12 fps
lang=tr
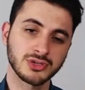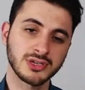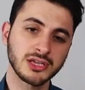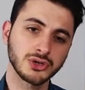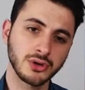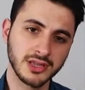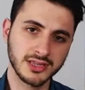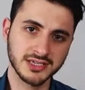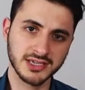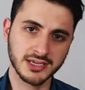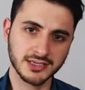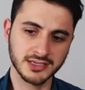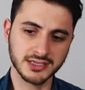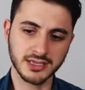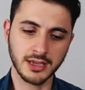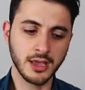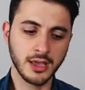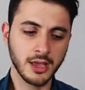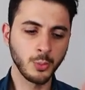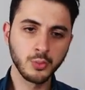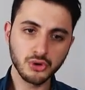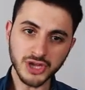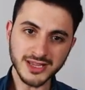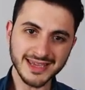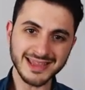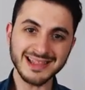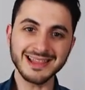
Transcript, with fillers: Yani şöyle diyeceksiniz işte. Bu da değil,